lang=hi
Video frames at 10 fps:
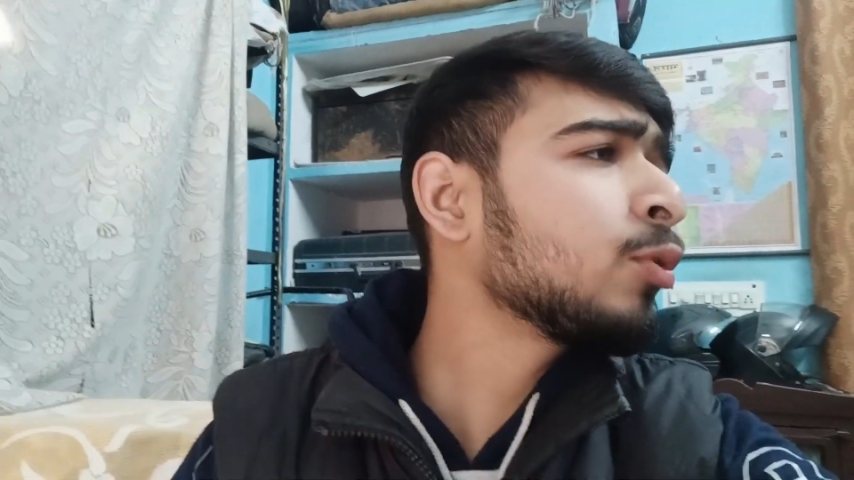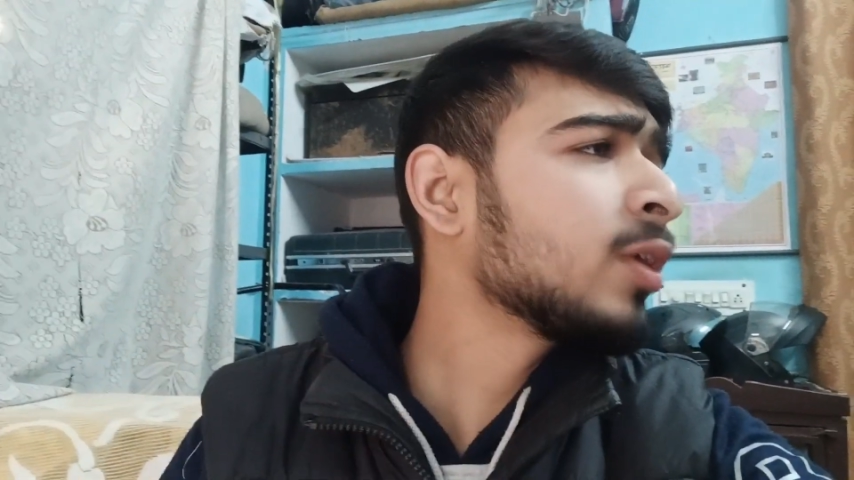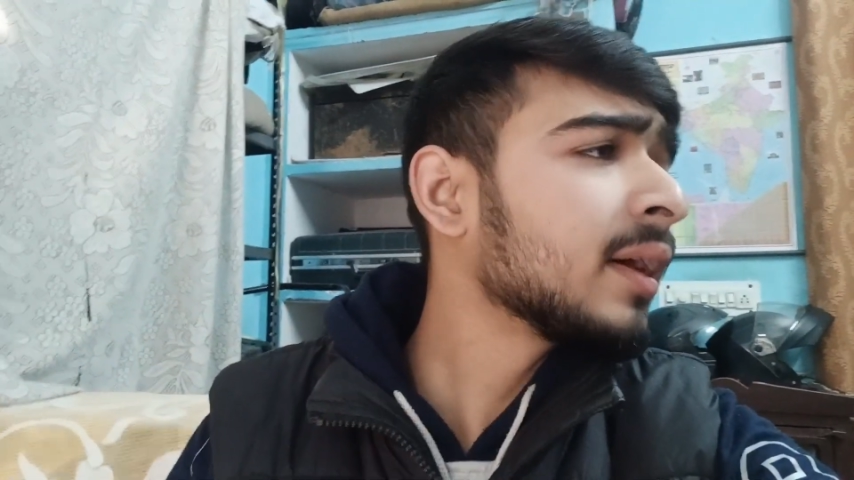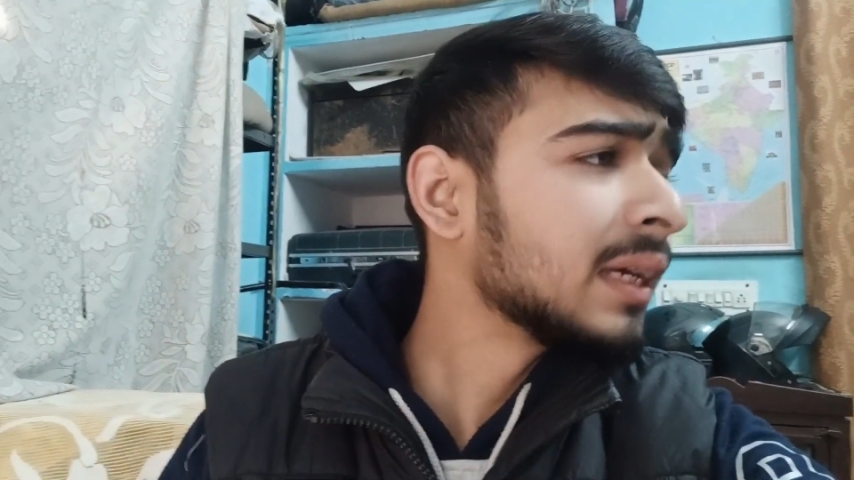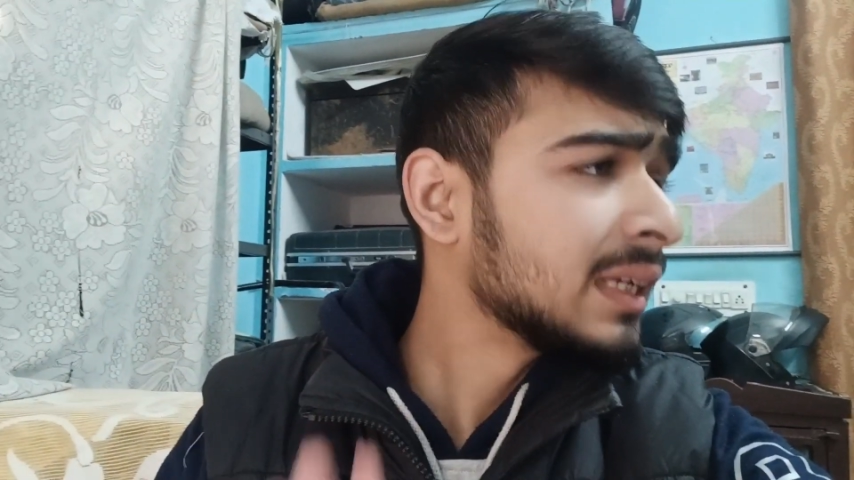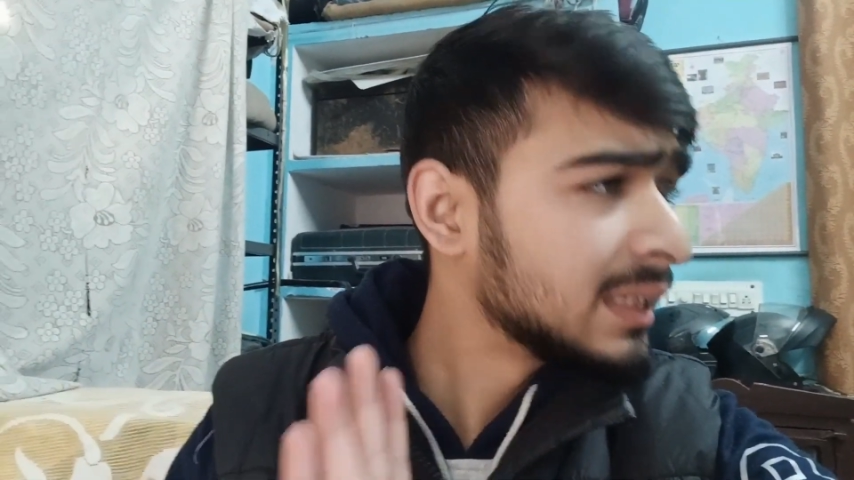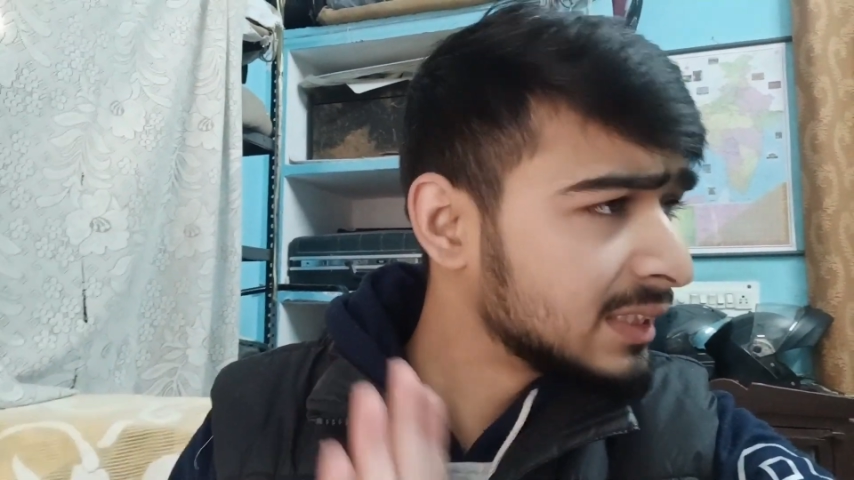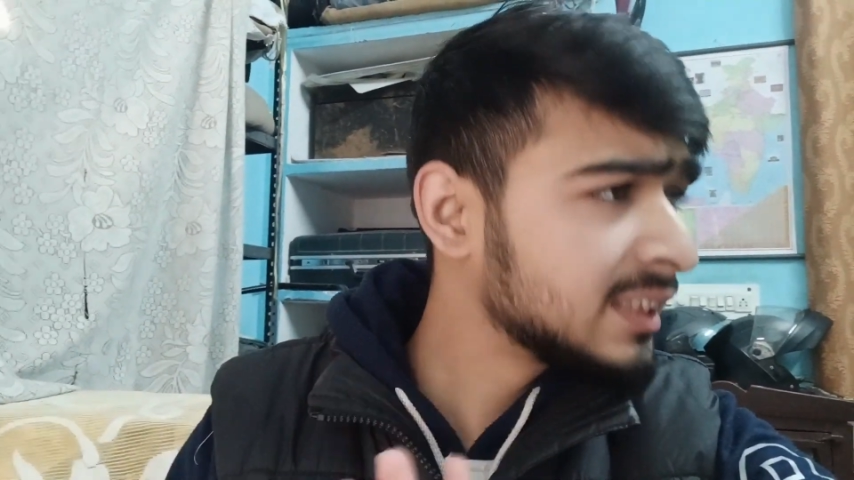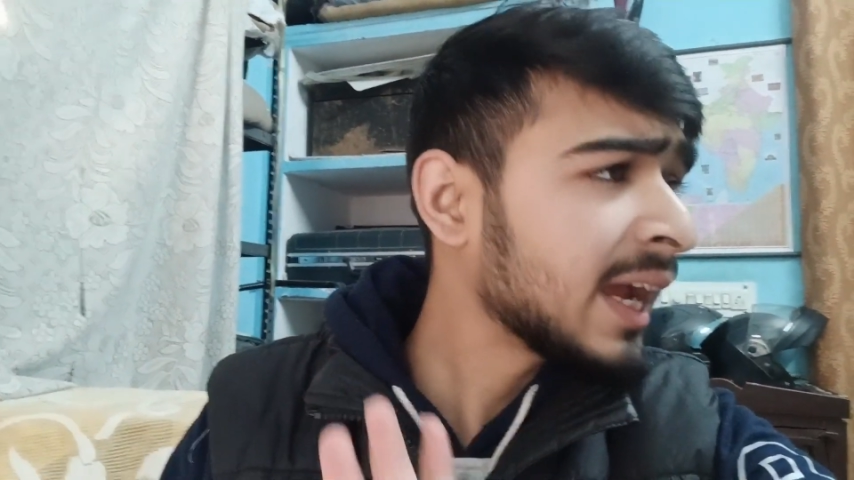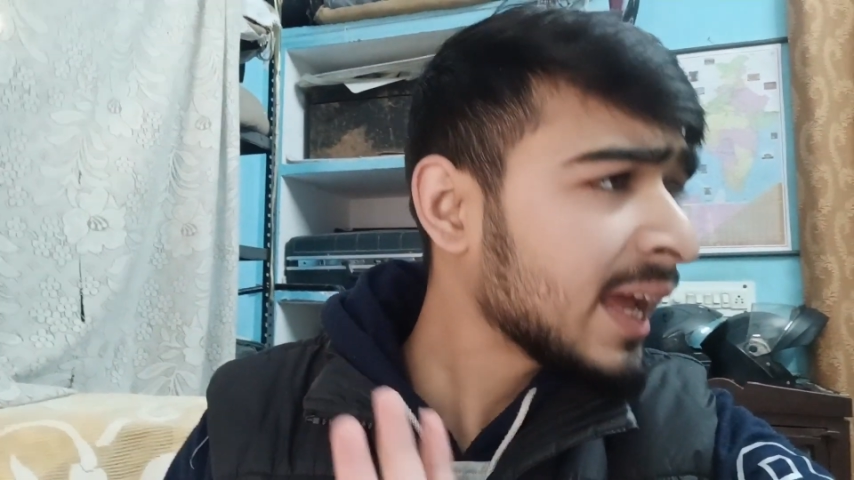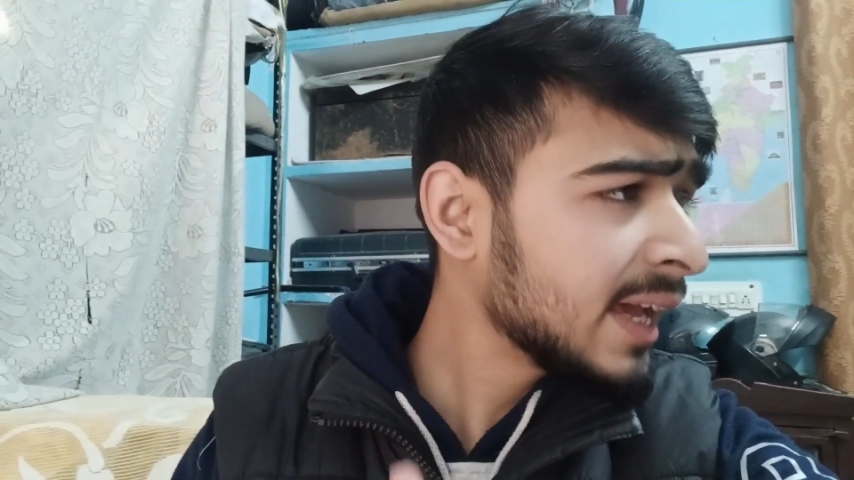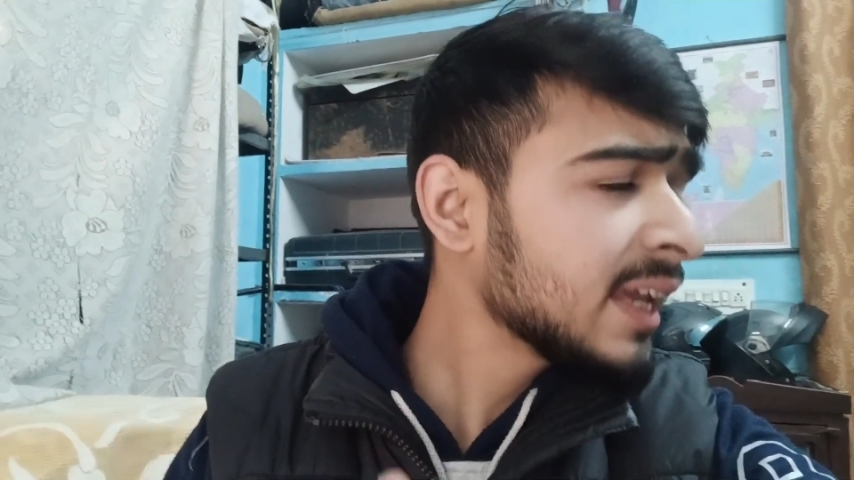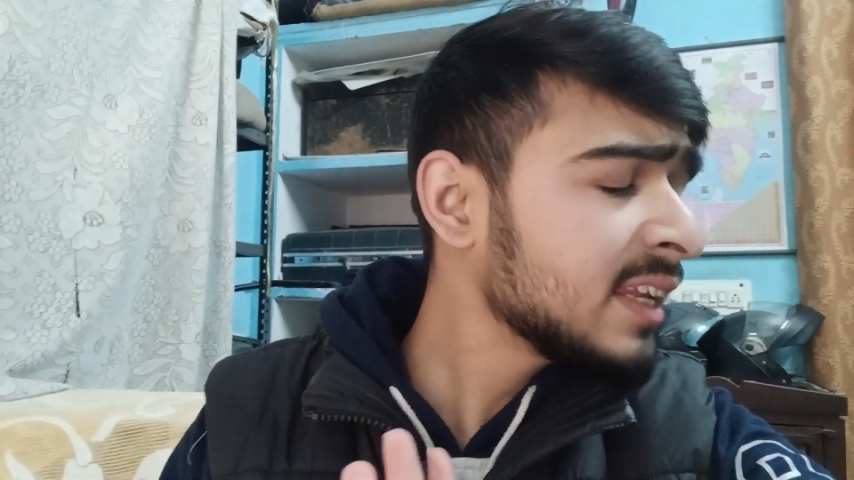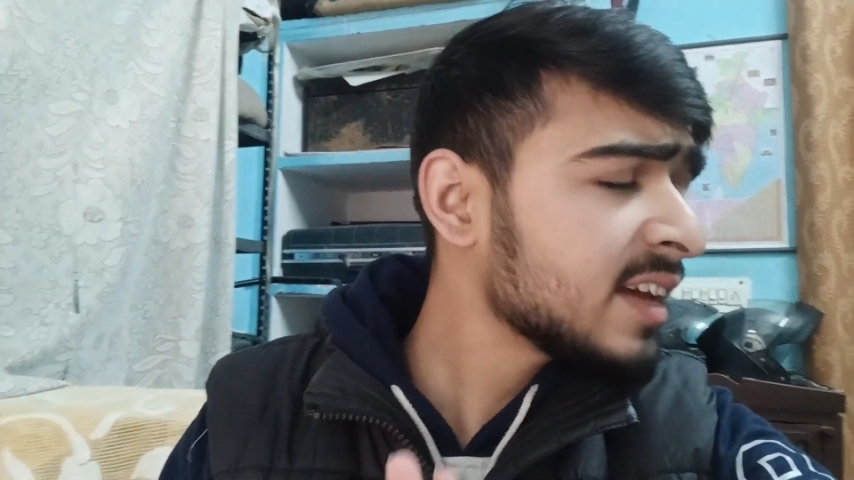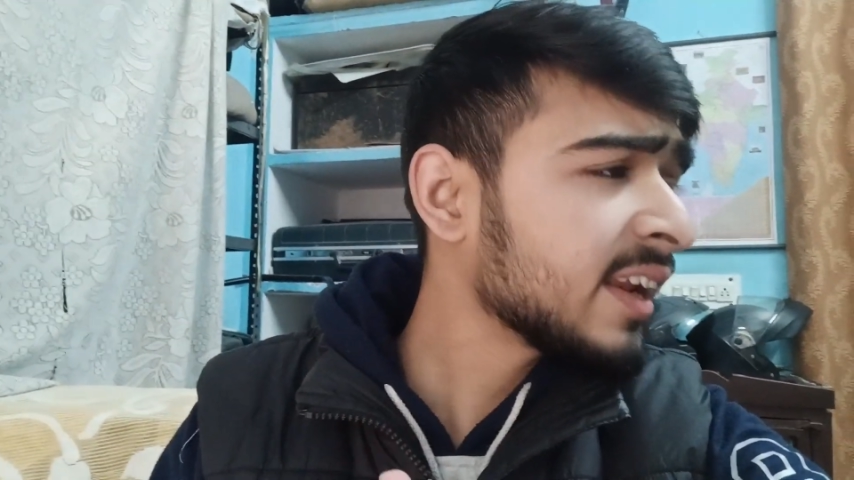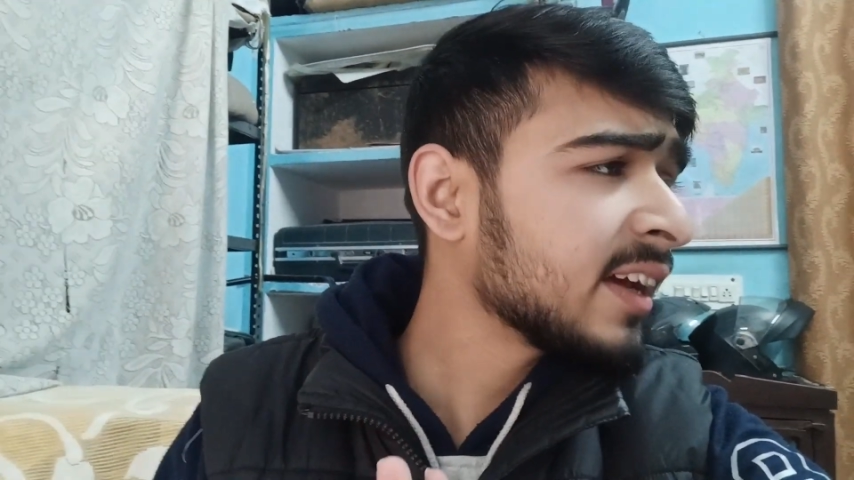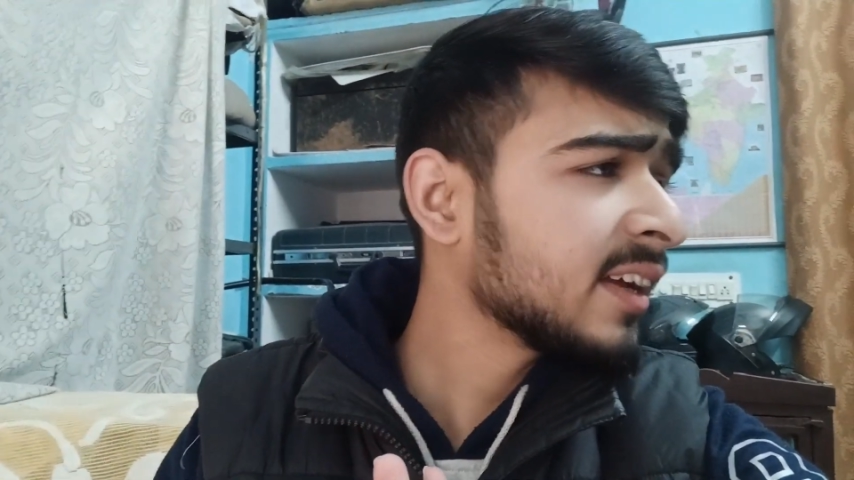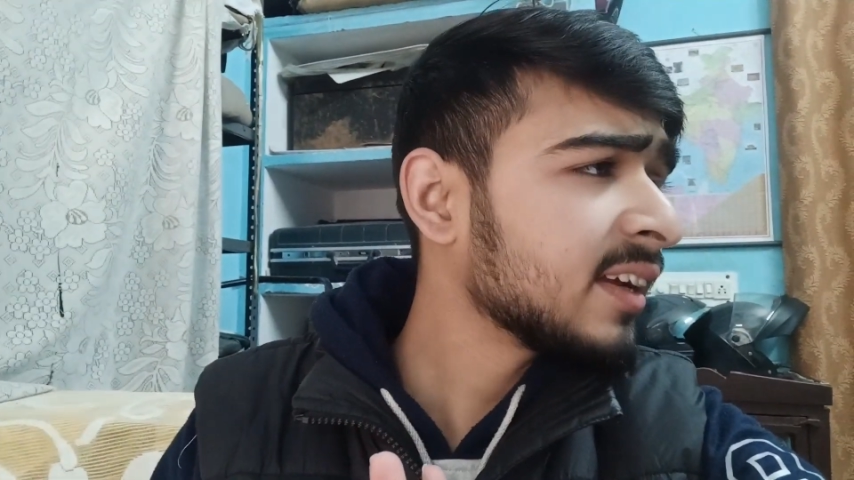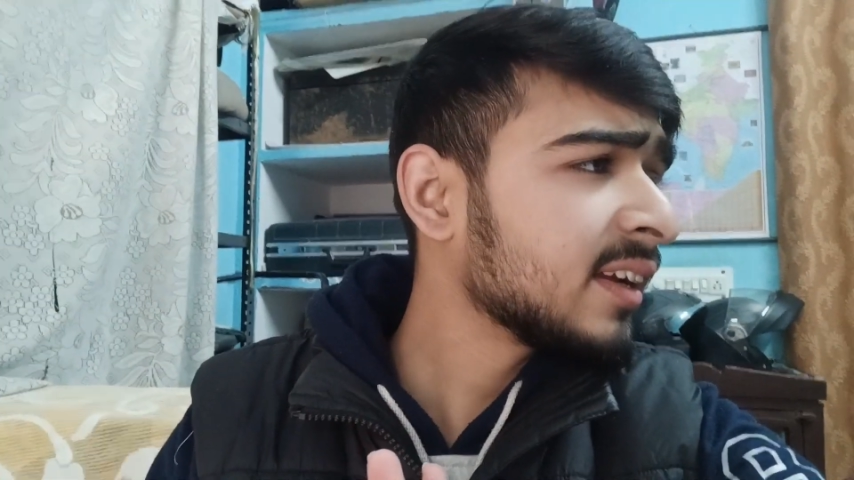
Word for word: मूड है जाना है कि नहीं जाना है